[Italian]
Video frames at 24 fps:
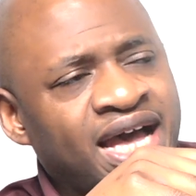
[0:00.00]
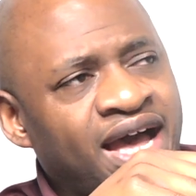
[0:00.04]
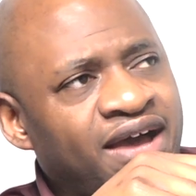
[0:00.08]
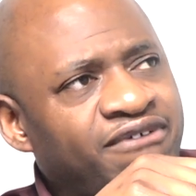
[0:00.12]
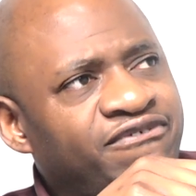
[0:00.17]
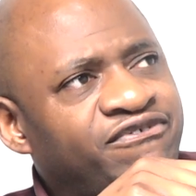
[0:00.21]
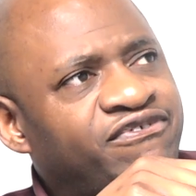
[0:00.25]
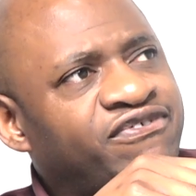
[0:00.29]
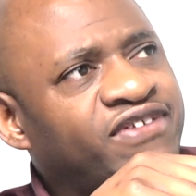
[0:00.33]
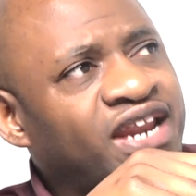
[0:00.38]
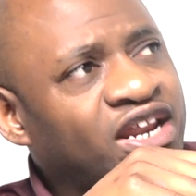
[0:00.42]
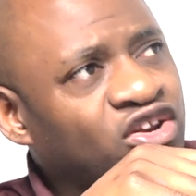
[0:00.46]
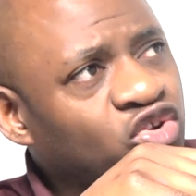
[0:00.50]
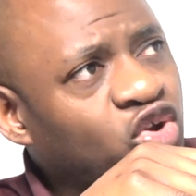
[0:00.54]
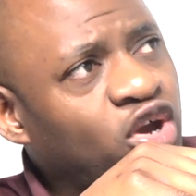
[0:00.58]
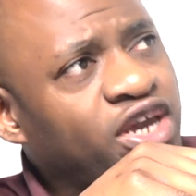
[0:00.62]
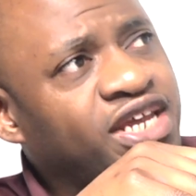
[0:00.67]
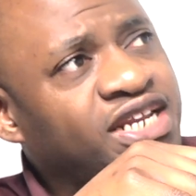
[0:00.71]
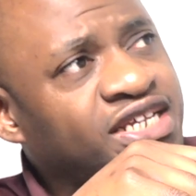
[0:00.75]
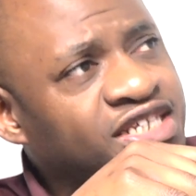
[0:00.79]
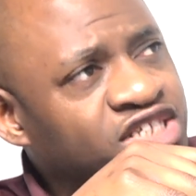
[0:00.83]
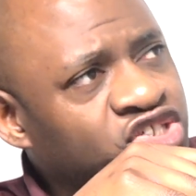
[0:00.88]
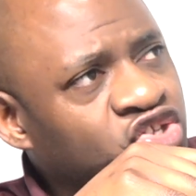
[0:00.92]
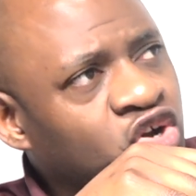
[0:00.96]
fra noi e
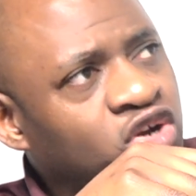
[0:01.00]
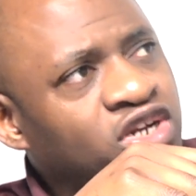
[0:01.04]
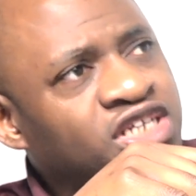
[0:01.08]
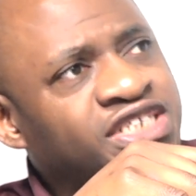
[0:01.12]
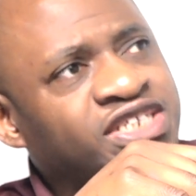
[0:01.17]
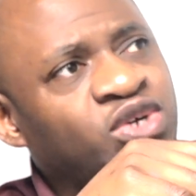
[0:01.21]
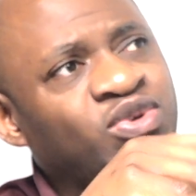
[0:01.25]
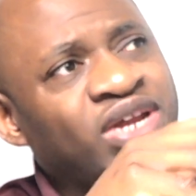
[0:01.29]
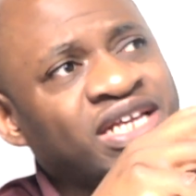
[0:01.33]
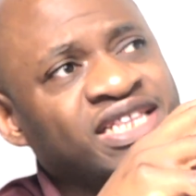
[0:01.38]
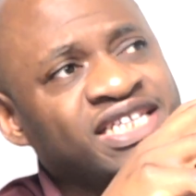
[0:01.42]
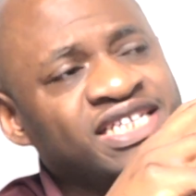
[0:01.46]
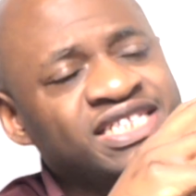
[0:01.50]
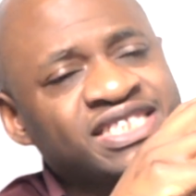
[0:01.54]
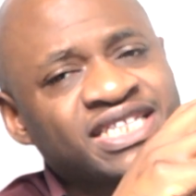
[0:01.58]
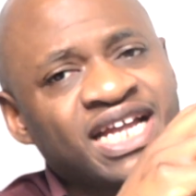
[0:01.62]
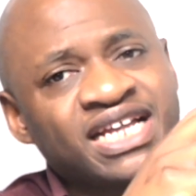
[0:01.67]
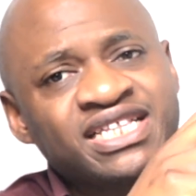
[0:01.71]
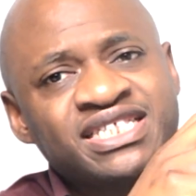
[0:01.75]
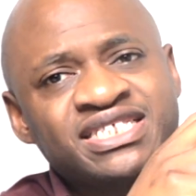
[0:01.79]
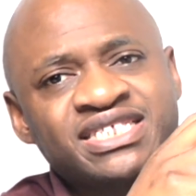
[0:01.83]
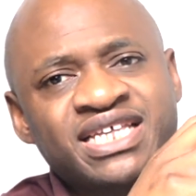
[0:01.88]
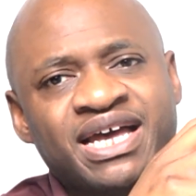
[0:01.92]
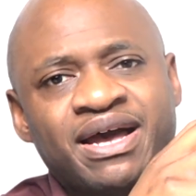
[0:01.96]
il sole c'è una
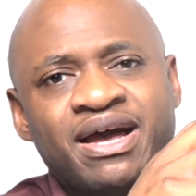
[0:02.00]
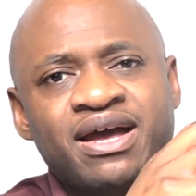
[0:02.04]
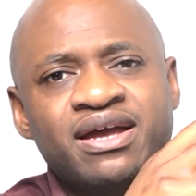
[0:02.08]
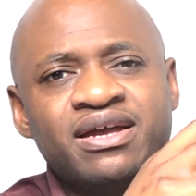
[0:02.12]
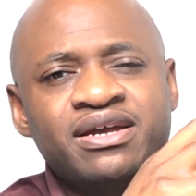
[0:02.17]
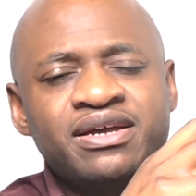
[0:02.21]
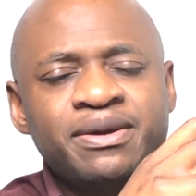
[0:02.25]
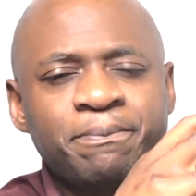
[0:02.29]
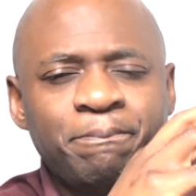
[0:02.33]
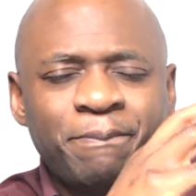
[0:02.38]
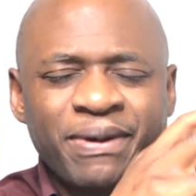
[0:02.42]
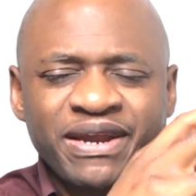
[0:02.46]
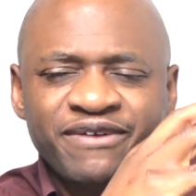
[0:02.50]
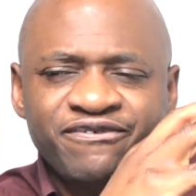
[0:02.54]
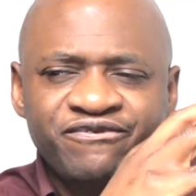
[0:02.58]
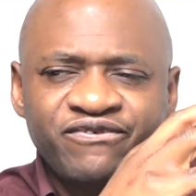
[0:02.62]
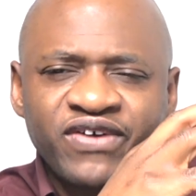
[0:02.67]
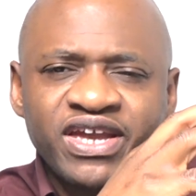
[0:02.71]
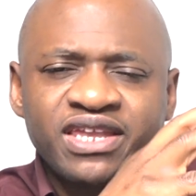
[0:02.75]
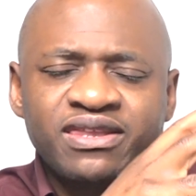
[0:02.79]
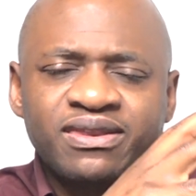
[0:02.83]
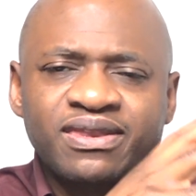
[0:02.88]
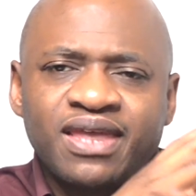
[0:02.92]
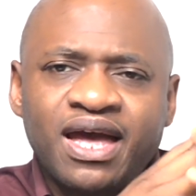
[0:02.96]
distanza
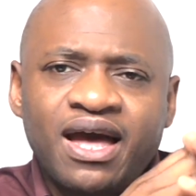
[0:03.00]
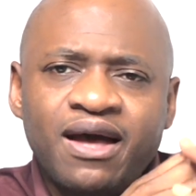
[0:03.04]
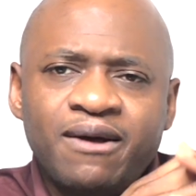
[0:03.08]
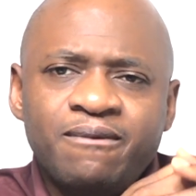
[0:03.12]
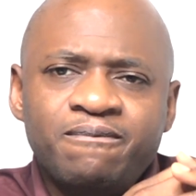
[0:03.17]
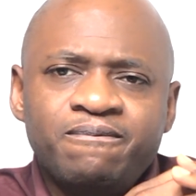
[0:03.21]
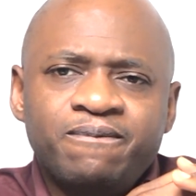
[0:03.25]
perfetta